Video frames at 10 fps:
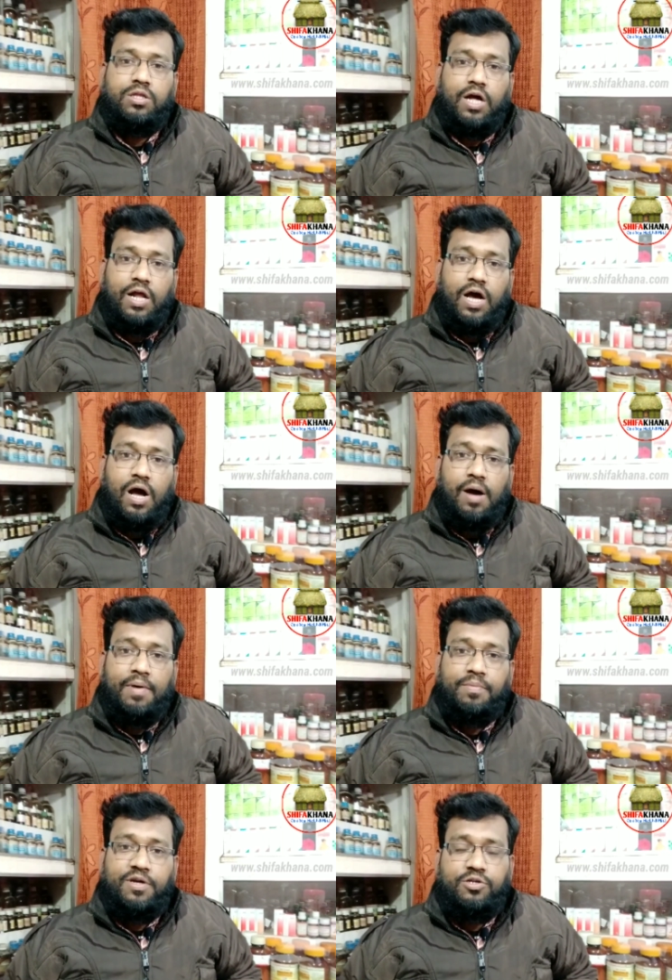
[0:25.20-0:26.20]
তারা
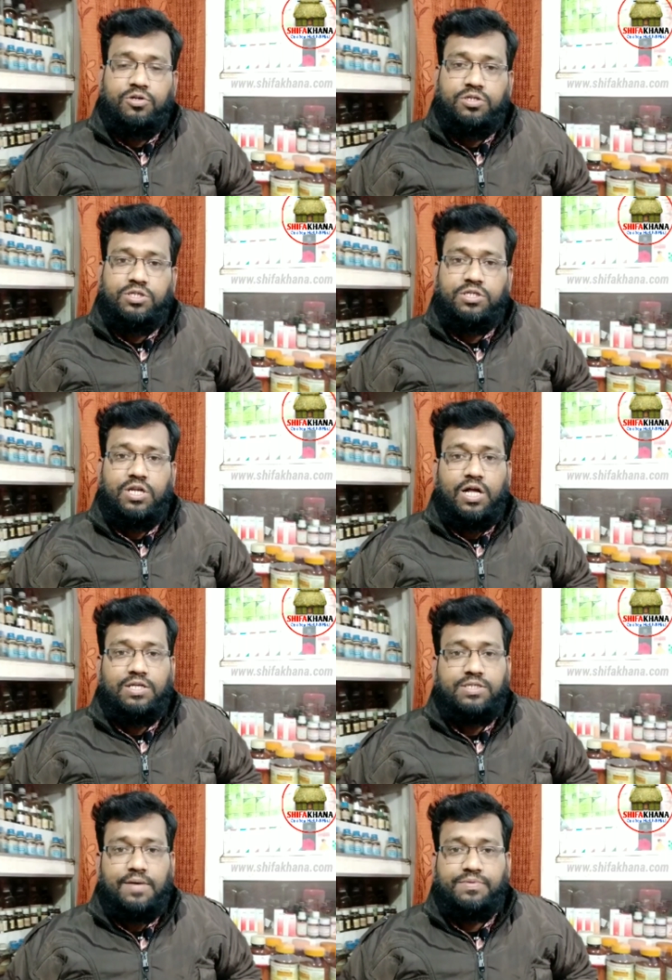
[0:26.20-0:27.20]
আমার ভিডিওর নিচে যে
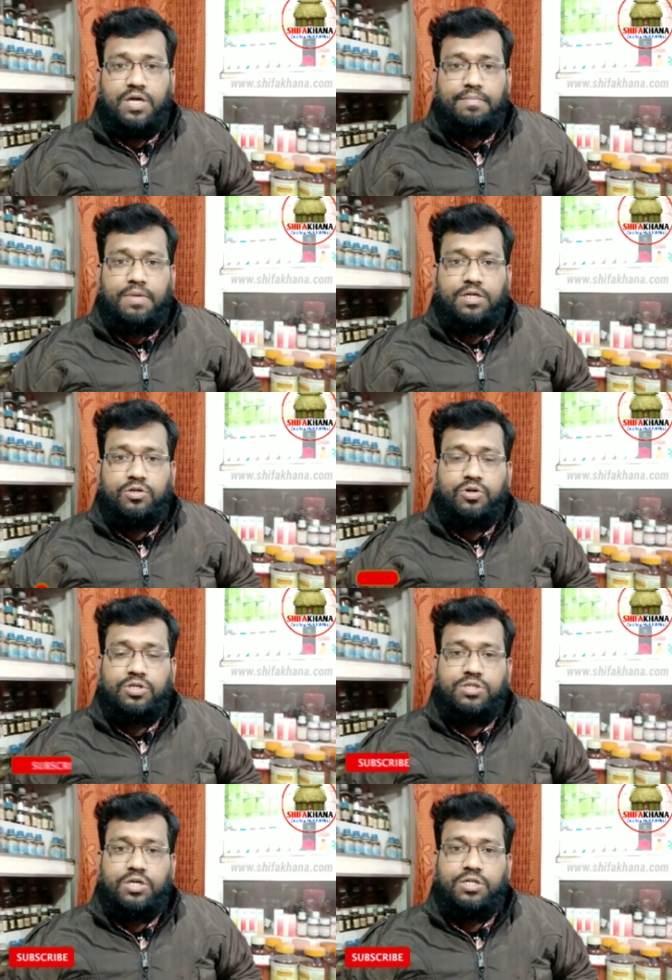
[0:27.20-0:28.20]
লাল সাবস্ক্রাইব বাটন
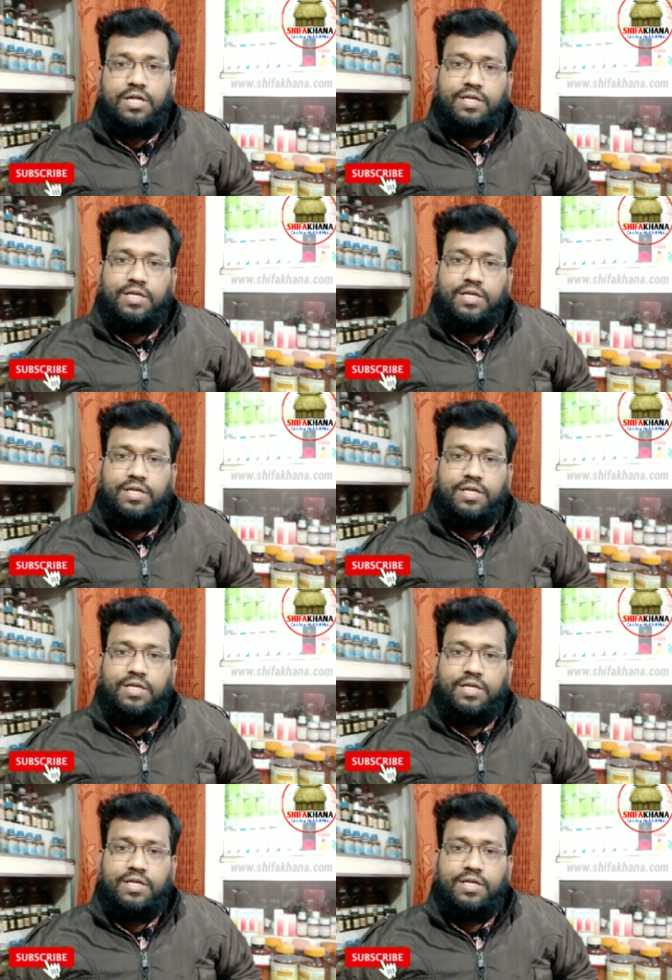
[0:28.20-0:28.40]
রয়েছে